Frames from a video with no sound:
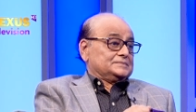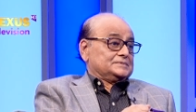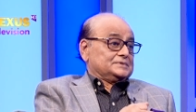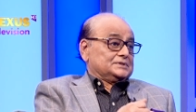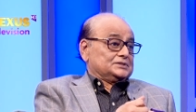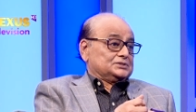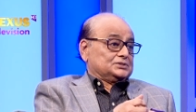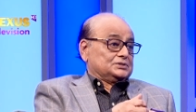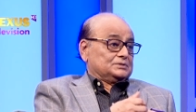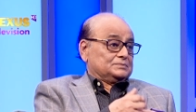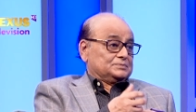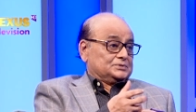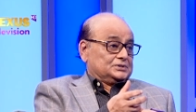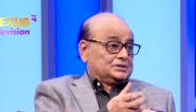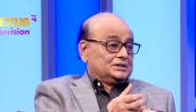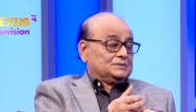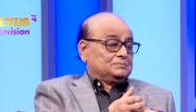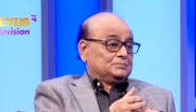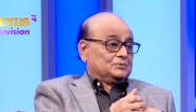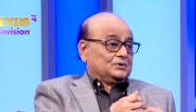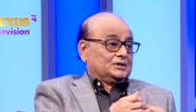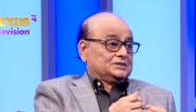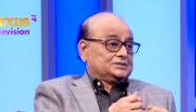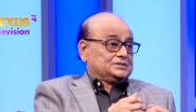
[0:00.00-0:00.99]
যেসব
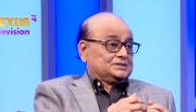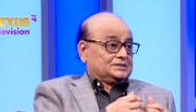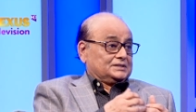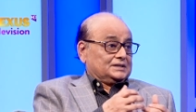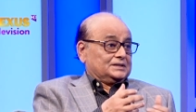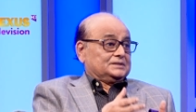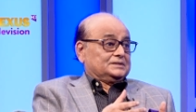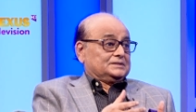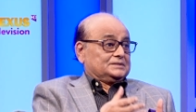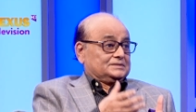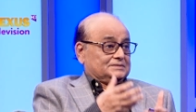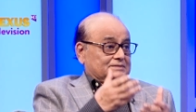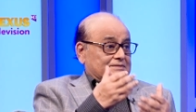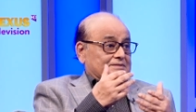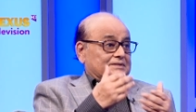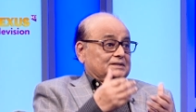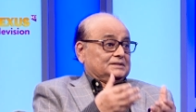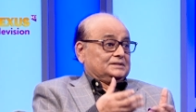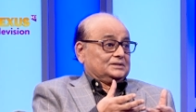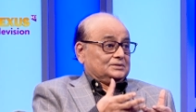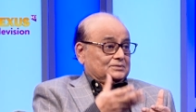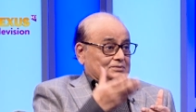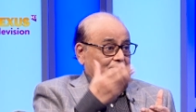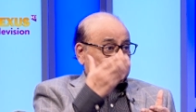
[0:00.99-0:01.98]
শিল্প আছে তাদের
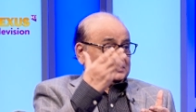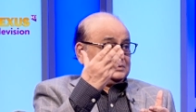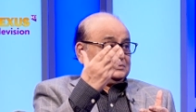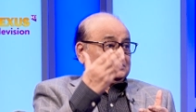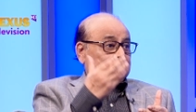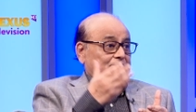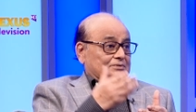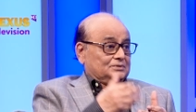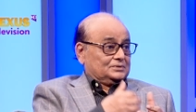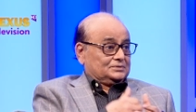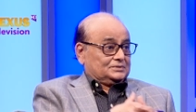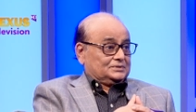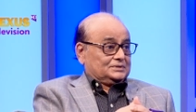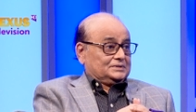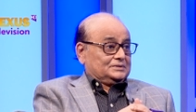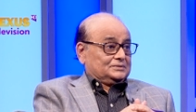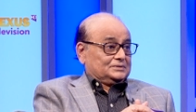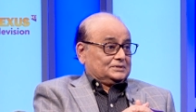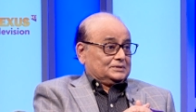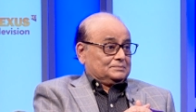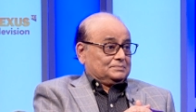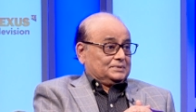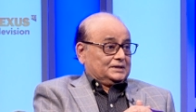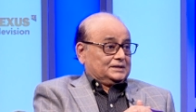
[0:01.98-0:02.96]
যাতে করে উন্নতি
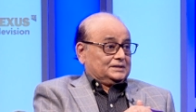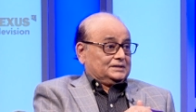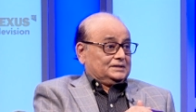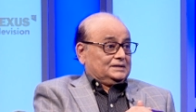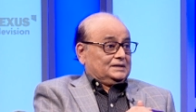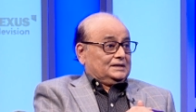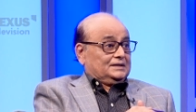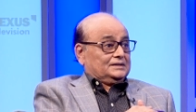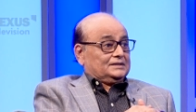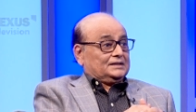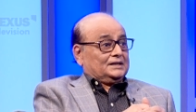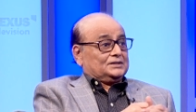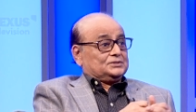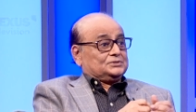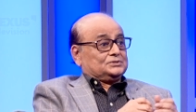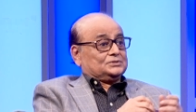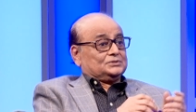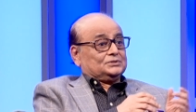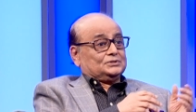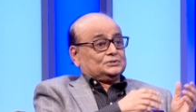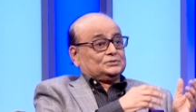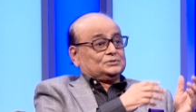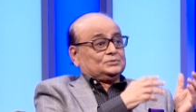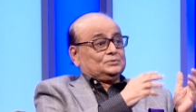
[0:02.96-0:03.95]
হতে পারে তার
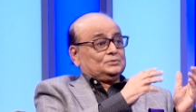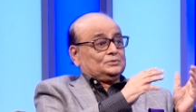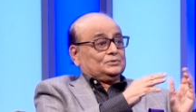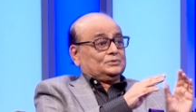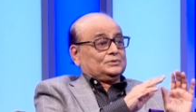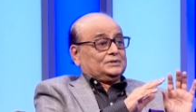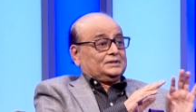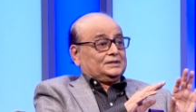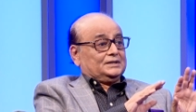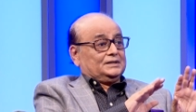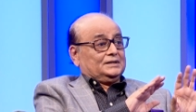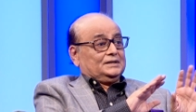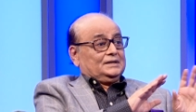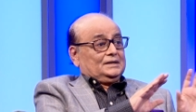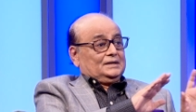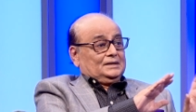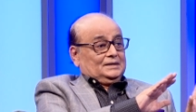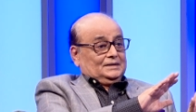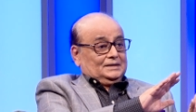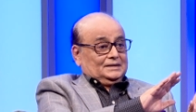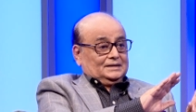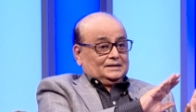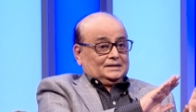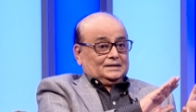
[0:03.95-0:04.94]
জন্য শুল্ক দিয়ে
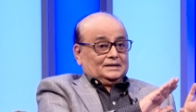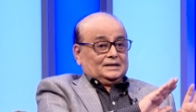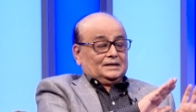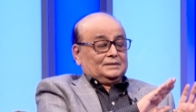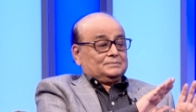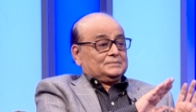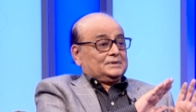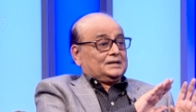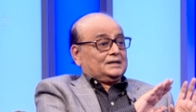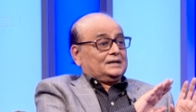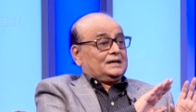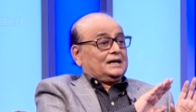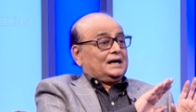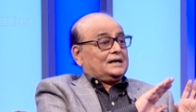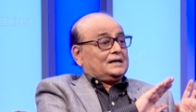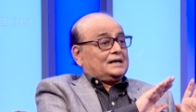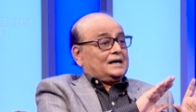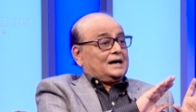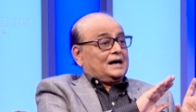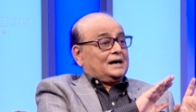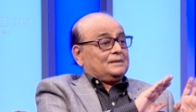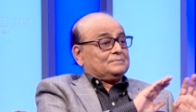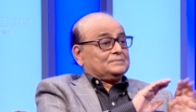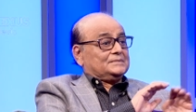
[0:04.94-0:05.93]
আমরা
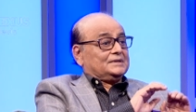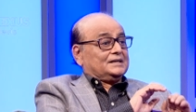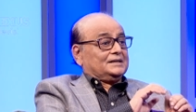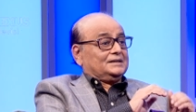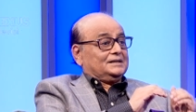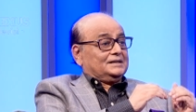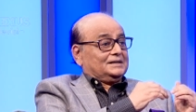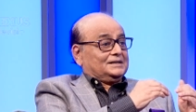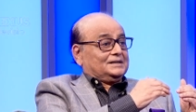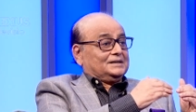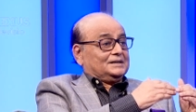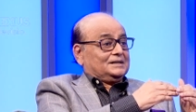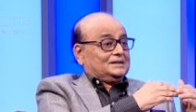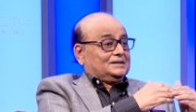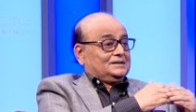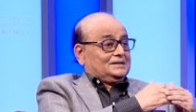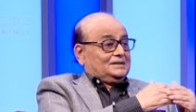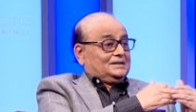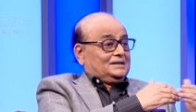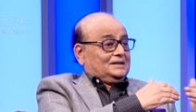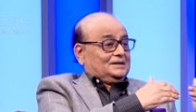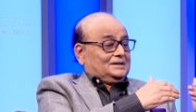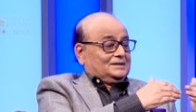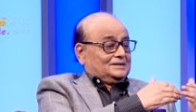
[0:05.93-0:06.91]
আমদানিকে
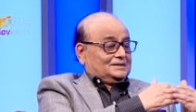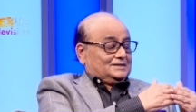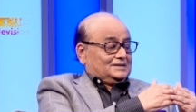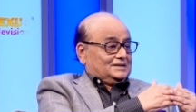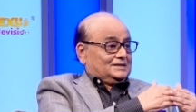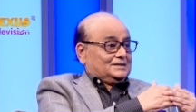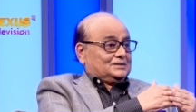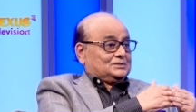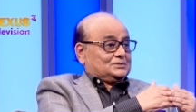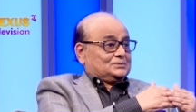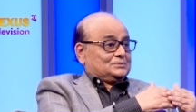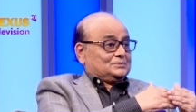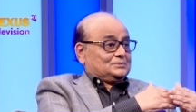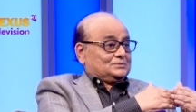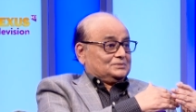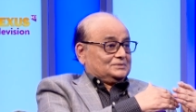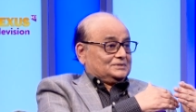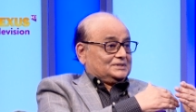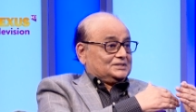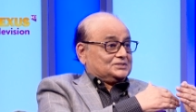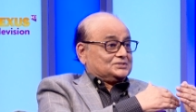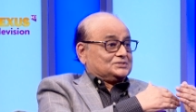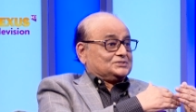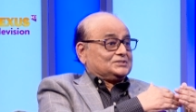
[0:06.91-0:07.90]
একটু
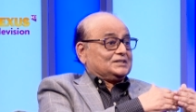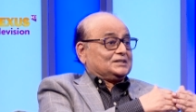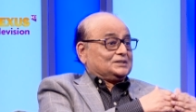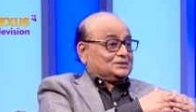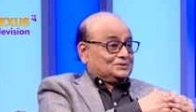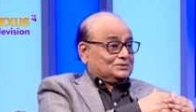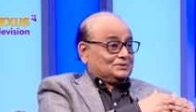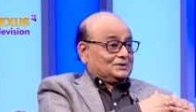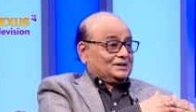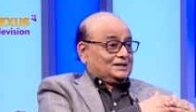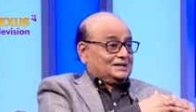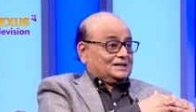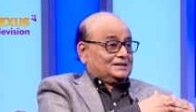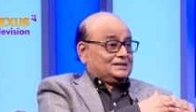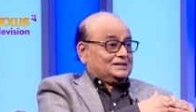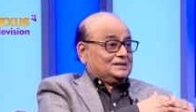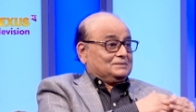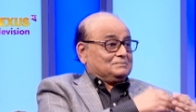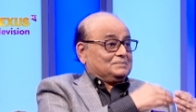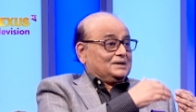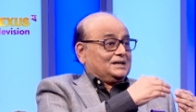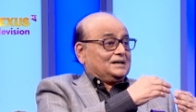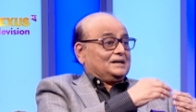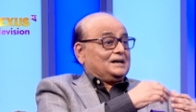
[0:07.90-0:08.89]
রেস্ট্রিক্ট করে
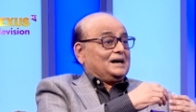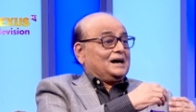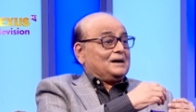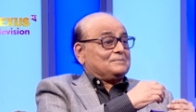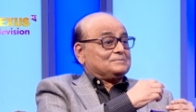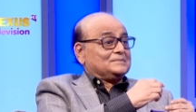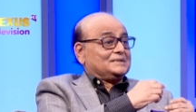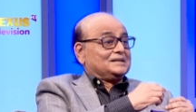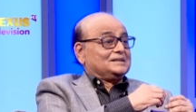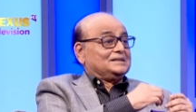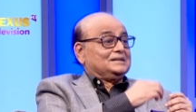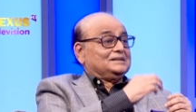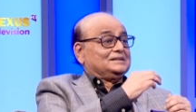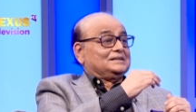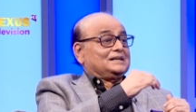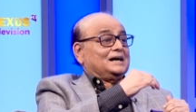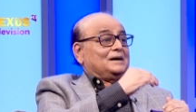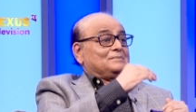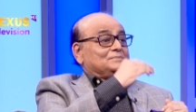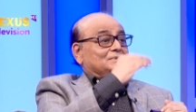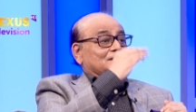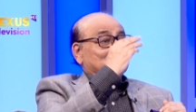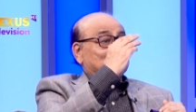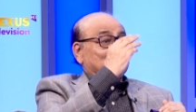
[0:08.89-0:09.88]
রাখি বা আমদানির
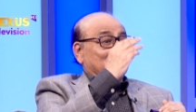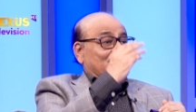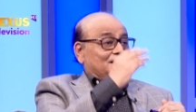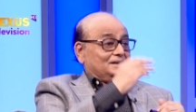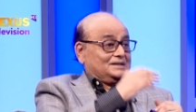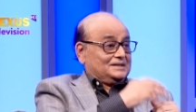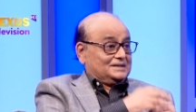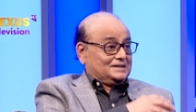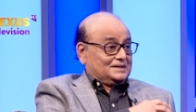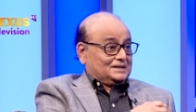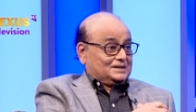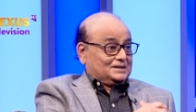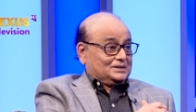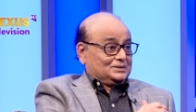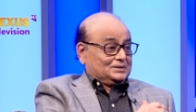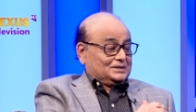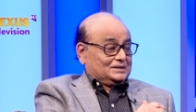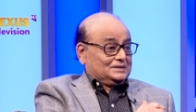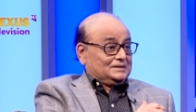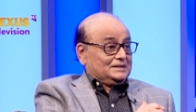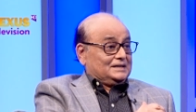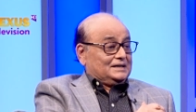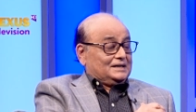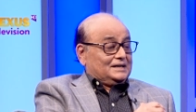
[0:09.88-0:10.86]
দামটা বাড়িয়ে রাখা
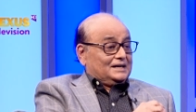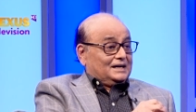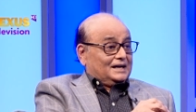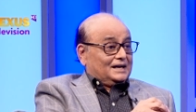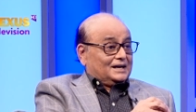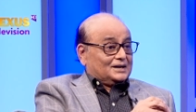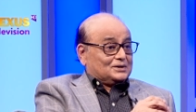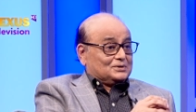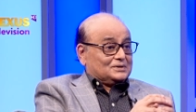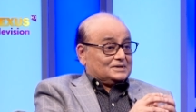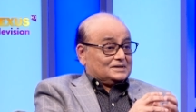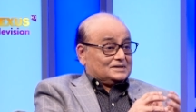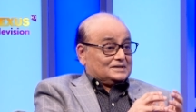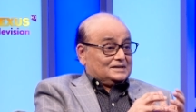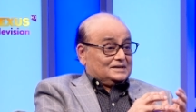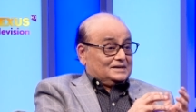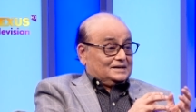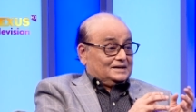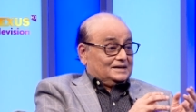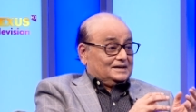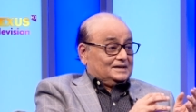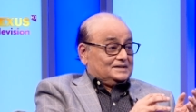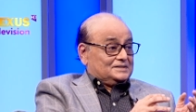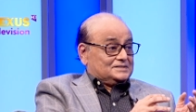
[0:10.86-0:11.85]
হয় এখন
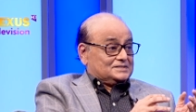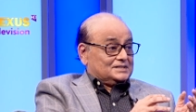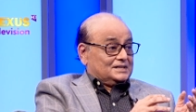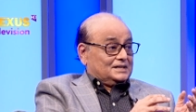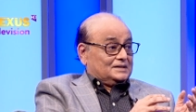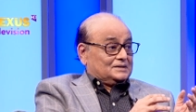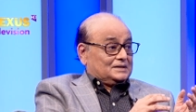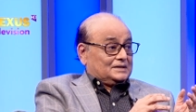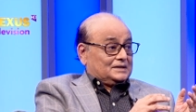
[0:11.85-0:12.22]
এই যে